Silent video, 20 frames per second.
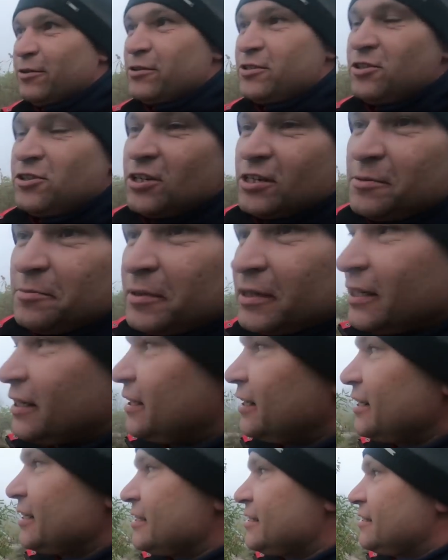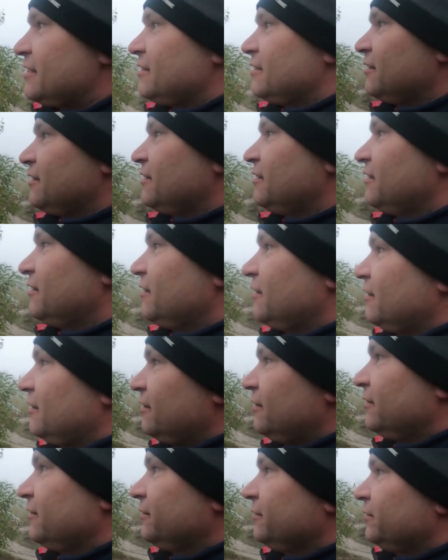Сейчас мы как раз,
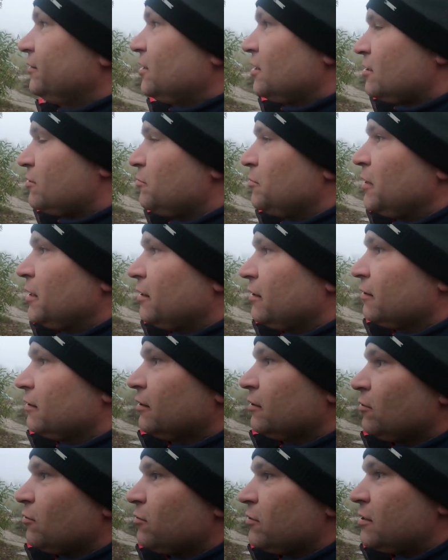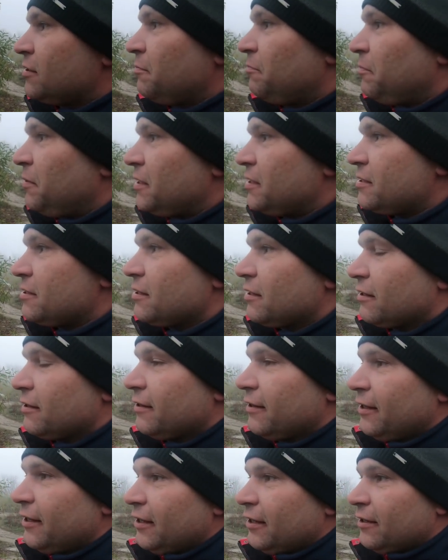э, сейчас у меня готовится песня
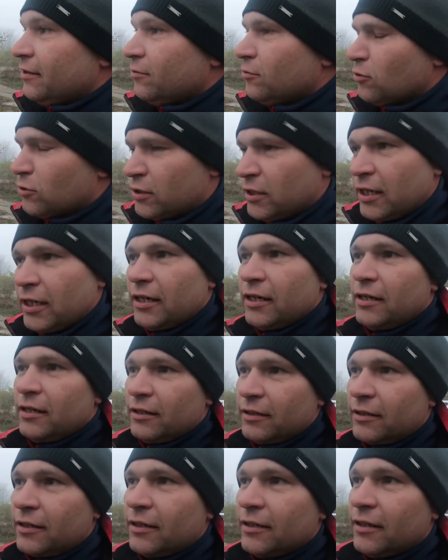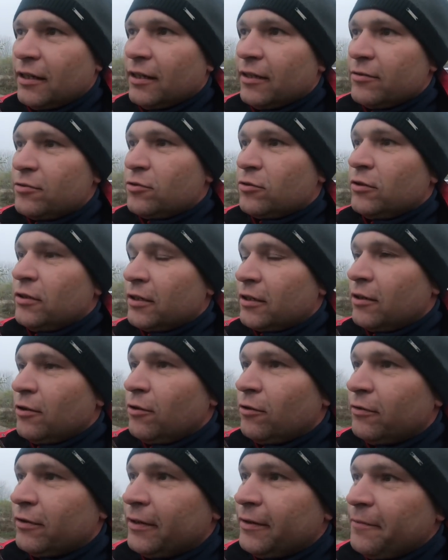вот для канала «Все для
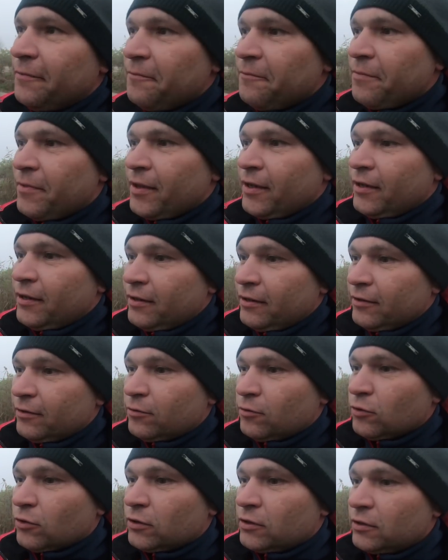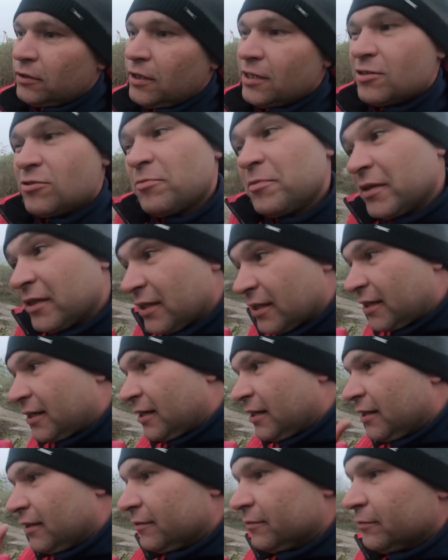клёва». Вот. Есть у меня
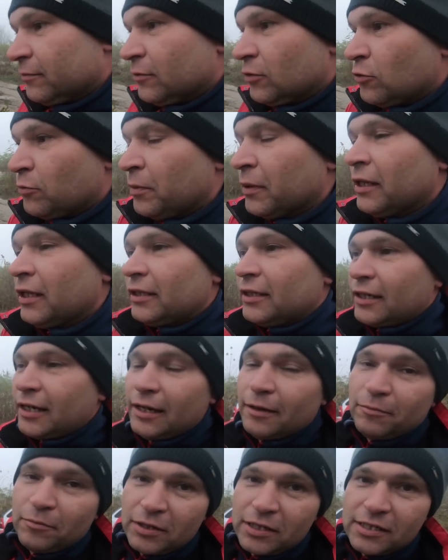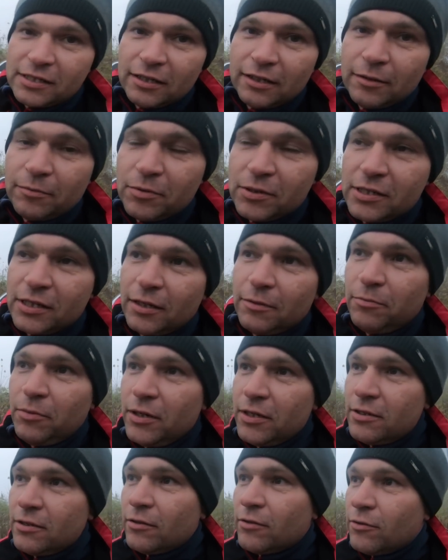такая, ну, была такая мысль написать
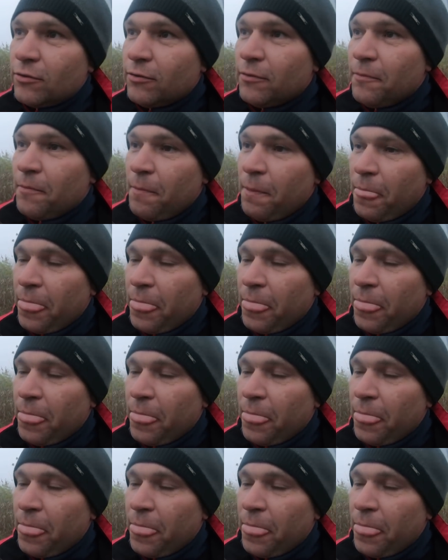песенку.